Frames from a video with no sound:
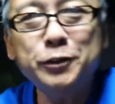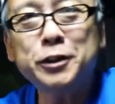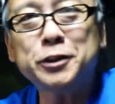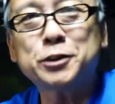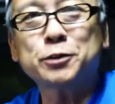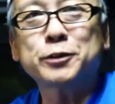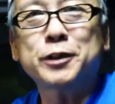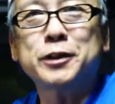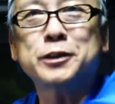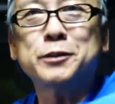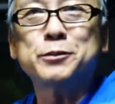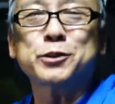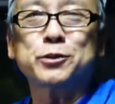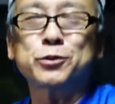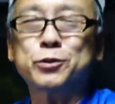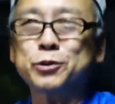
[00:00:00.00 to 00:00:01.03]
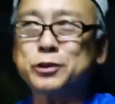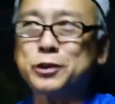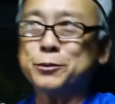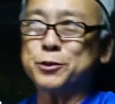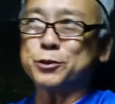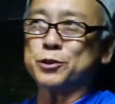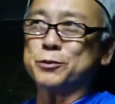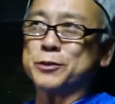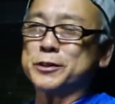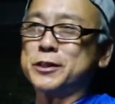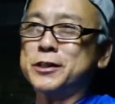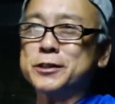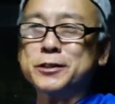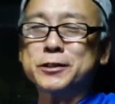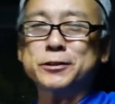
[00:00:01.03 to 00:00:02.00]
初代でもちょっと撮ってみようと思いま
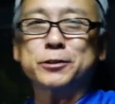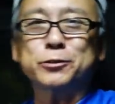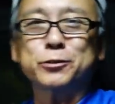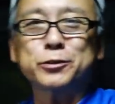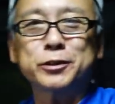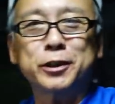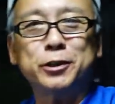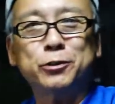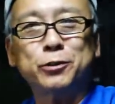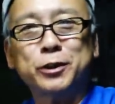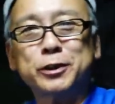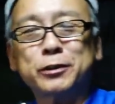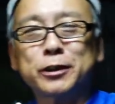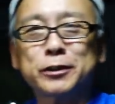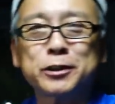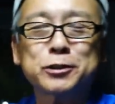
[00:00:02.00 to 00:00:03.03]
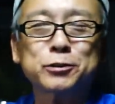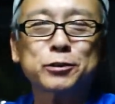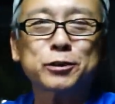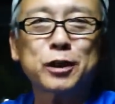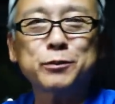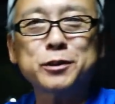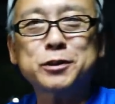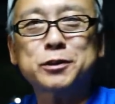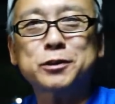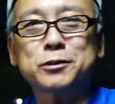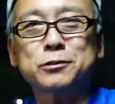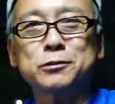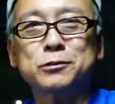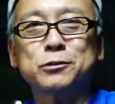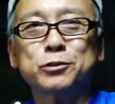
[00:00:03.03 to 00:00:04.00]
す。カラーでどんな色が出るかね、ちょっと試
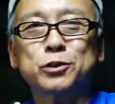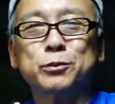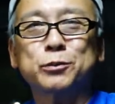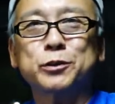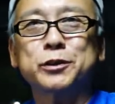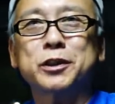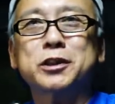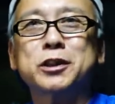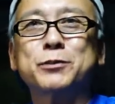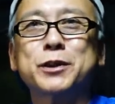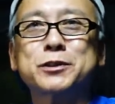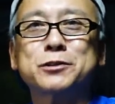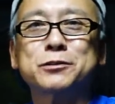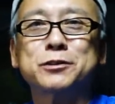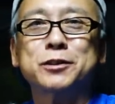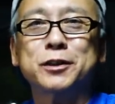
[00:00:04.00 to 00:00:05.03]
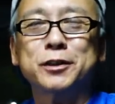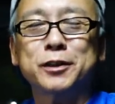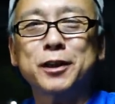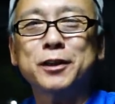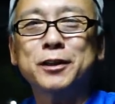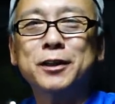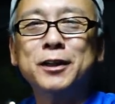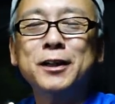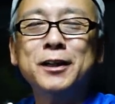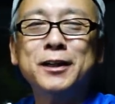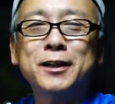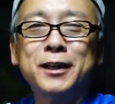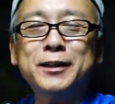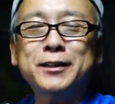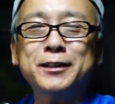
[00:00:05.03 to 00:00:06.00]
すこともできますんでね。
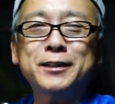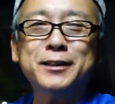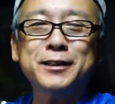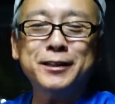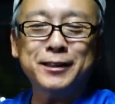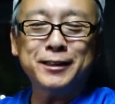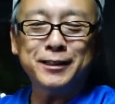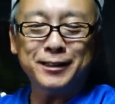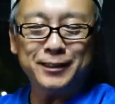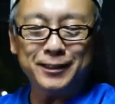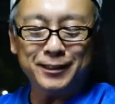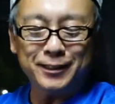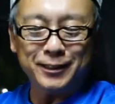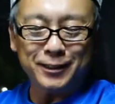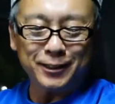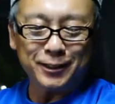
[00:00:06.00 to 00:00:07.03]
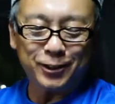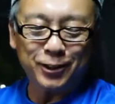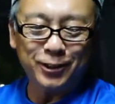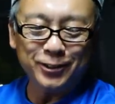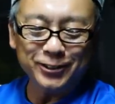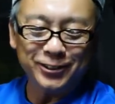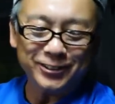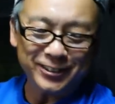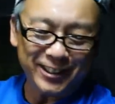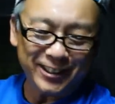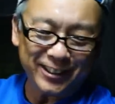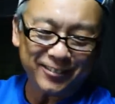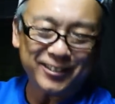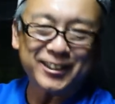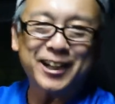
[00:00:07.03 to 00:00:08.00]
はい、えー、今日の
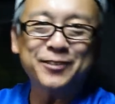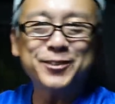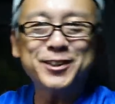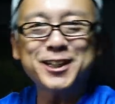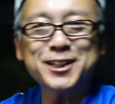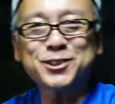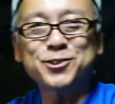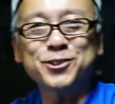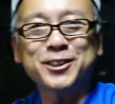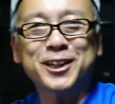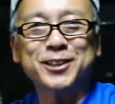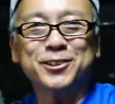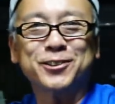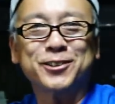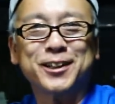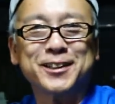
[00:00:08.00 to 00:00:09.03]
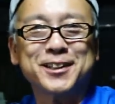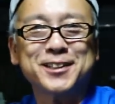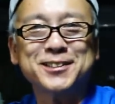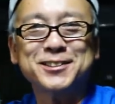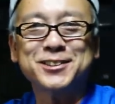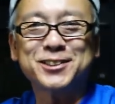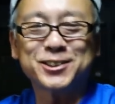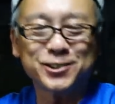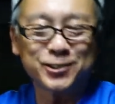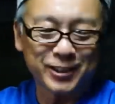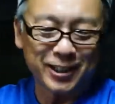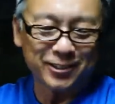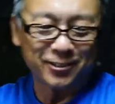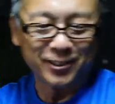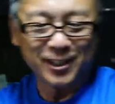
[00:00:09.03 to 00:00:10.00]
ね、カメラ紹介というか、レンズ紹
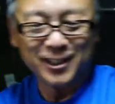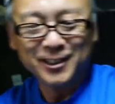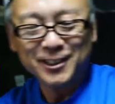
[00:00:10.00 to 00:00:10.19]
介というか、